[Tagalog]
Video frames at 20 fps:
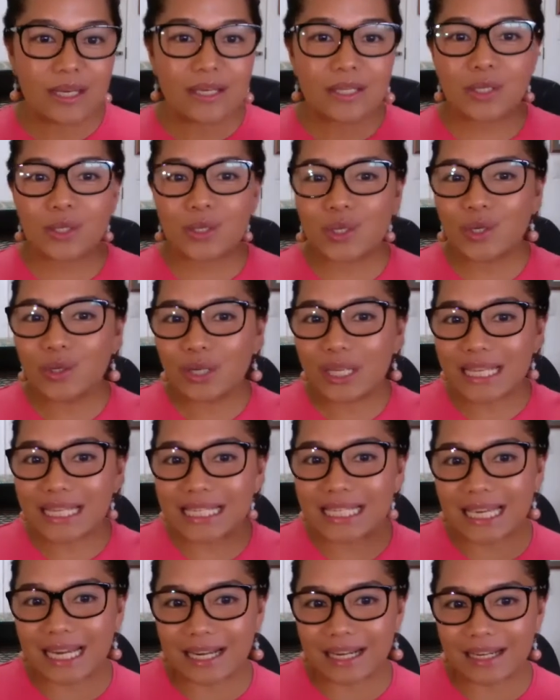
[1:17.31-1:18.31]
So yung
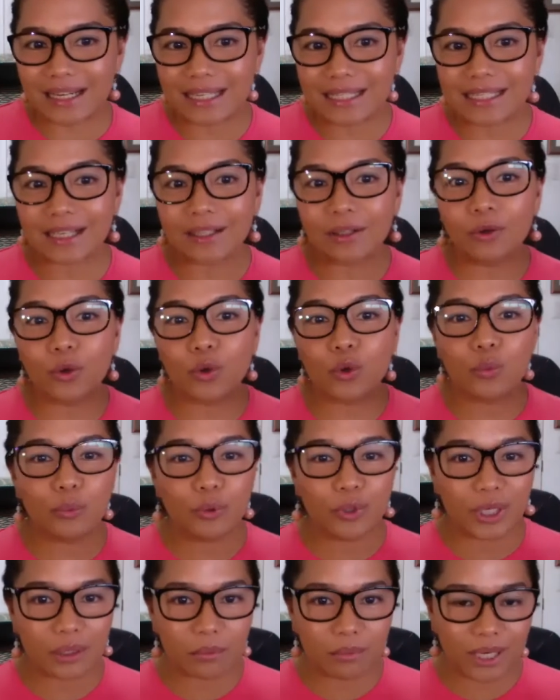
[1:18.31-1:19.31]
isa is ang
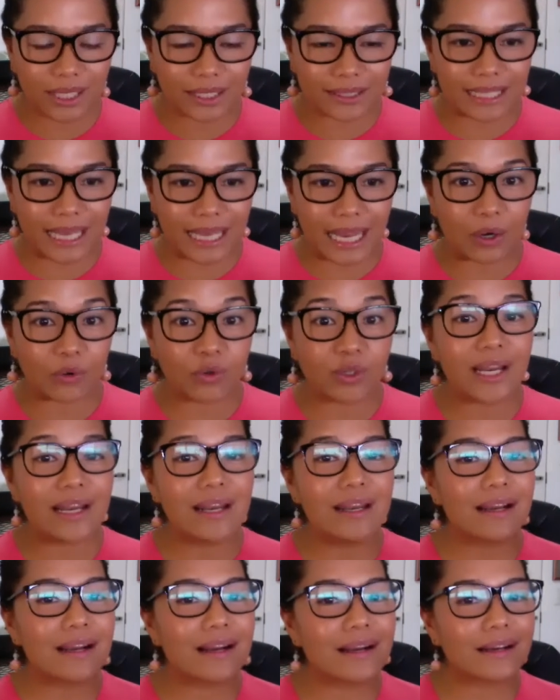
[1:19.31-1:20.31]
grupo ng mga tao na
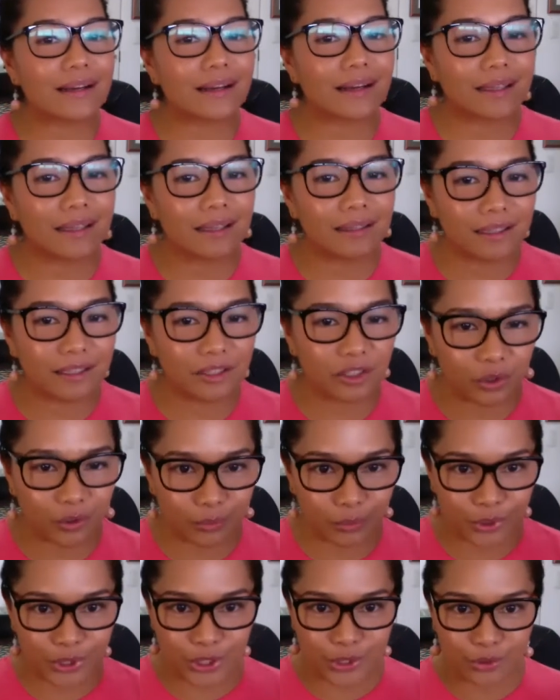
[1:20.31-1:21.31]
nakakakita ng
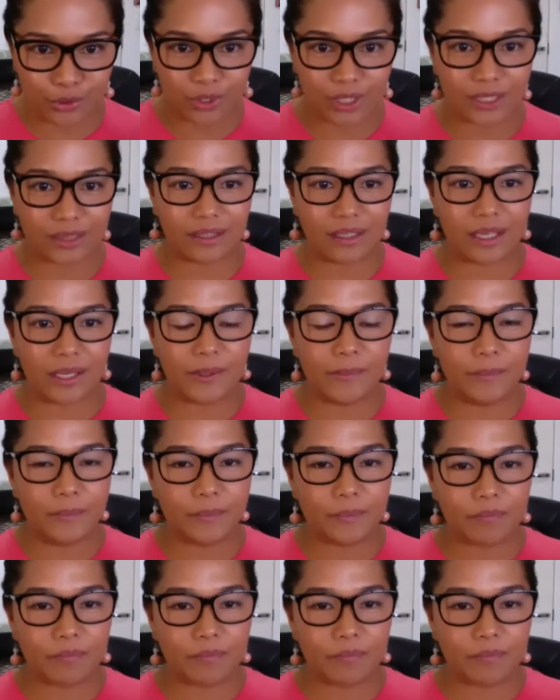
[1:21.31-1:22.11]
opportunity.